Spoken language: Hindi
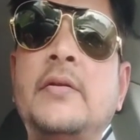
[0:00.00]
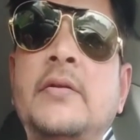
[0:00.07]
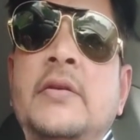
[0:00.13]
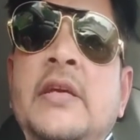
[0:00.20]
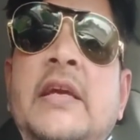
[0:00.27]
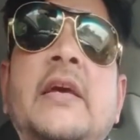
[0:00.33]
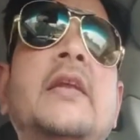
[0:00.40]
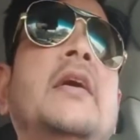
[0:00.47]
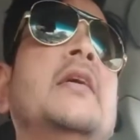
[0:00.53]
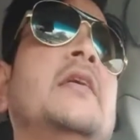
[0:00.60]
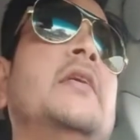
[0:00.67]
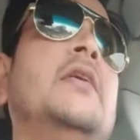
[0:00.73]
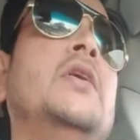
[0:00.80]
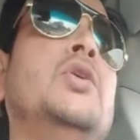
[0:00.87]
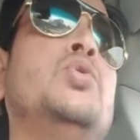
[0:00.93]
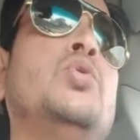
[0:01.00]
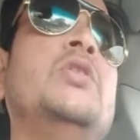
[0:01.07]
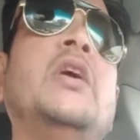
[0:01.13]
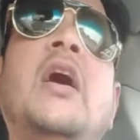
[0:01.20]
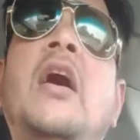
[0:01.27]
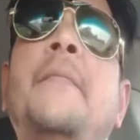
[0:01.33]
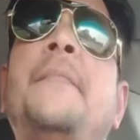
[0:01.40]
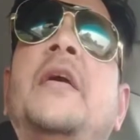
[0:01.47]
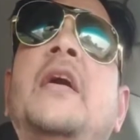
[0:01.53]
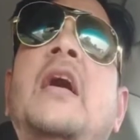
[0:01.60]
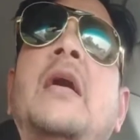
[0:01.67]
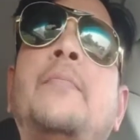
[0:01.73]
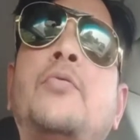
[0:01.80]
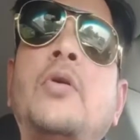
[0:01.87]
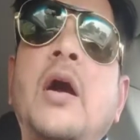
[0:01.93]
ठीक है ना तो यहाँ पे
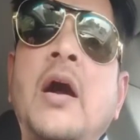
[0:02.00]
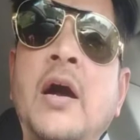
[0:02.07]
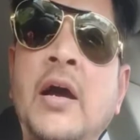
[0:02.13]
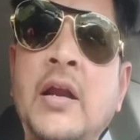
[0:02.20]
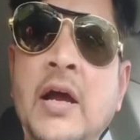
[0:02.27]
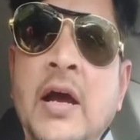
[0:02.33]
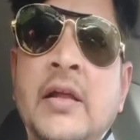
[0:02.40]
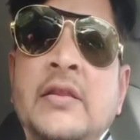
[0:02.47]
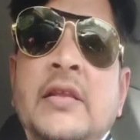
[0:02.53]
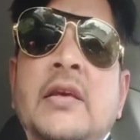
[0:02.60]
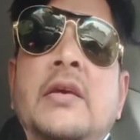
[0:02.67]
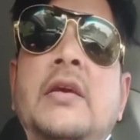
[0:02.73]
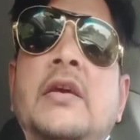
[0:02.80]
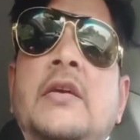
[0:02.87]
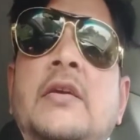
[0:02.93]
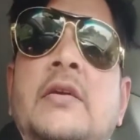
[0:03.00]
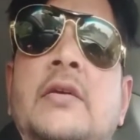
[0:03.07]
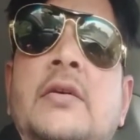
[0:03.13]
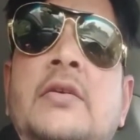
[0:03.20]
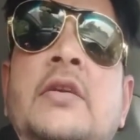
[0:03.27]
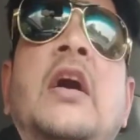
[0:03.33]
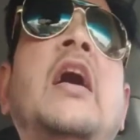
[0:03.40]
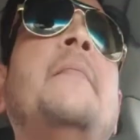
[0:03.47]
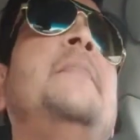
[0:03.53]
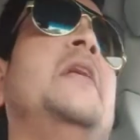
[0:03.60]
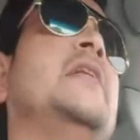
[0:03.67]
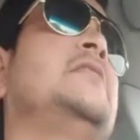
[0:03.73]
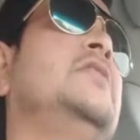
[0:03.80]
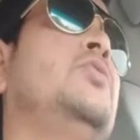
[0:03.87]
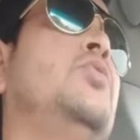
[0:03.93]
आप अगर आते हैं यहाँ पे
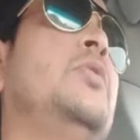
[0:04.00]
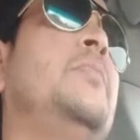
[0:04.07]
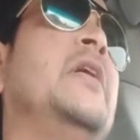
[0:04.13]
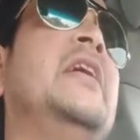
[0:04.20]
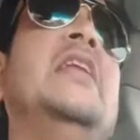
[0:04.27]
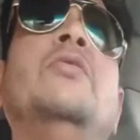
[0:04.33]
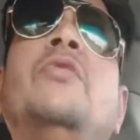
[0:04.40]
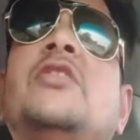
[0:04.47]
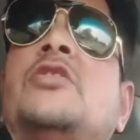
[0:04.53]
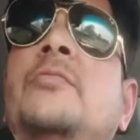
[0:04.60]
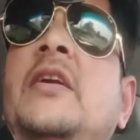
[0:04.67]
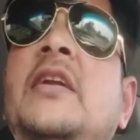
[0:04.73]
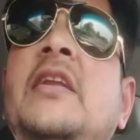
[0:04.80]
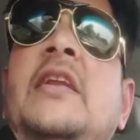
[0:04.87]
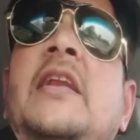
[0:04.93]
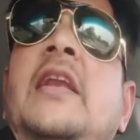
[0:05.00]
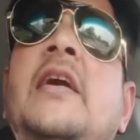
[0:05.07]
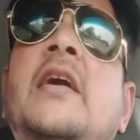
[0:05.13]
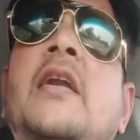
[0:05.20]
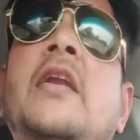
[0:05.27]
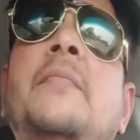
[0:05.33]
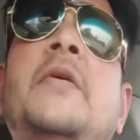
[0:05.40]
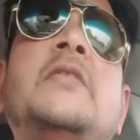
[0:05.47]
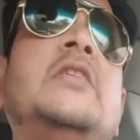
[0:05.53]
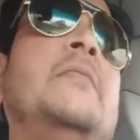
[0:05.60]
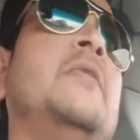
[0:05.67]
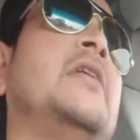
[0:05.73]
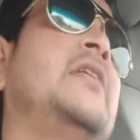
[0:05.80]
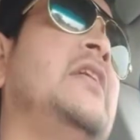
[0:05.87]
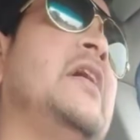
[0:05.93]
ऐसी कोई बड़ी इन्वेस्टमेंट नहीं करनी पड़ती
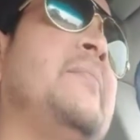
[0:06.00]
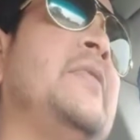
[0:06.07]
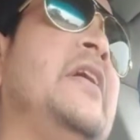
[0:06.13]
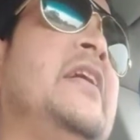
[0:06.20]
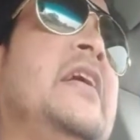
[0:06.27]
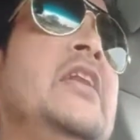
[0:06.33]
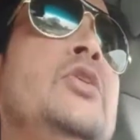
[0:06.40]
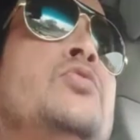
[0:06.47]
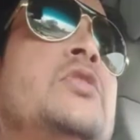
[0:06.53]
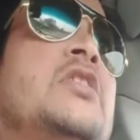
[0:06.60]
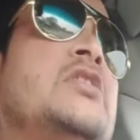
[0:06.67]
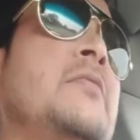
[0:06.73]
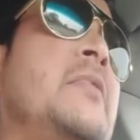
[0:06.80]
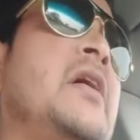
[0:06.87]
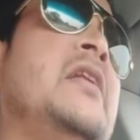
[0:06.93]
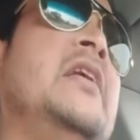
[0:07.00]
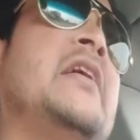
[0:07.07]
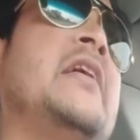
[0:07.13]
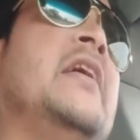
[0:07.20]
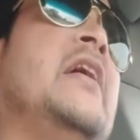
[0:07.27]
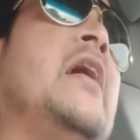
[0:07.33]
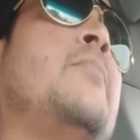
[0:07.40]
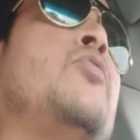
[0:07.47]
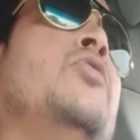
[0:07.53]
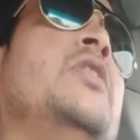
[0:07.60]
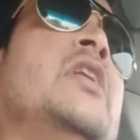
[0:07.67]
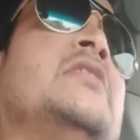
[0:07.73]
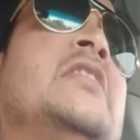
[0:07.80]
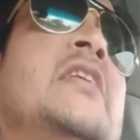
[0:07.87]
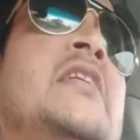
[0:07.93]
बल्कि आपने डेली यूज का सामान लेके आपको
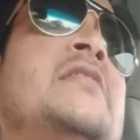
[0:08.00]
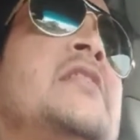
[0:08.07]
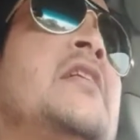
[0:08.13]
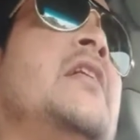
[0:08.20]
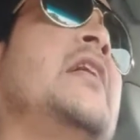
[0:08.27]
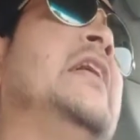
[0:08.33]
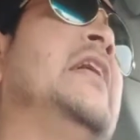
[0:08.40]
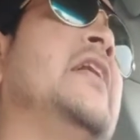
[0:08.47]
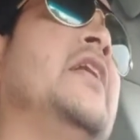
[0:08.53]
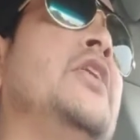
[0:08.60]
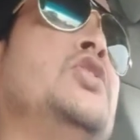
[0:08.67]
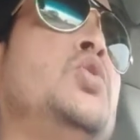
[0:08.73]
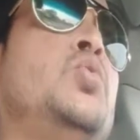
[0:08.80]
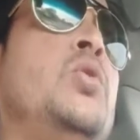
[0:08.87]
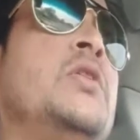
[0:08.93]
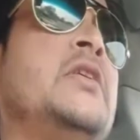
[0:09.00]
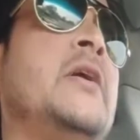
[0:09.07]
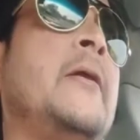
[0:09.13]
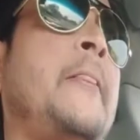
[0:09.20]
यहाँ से किस तरह की डरने की जरूरत है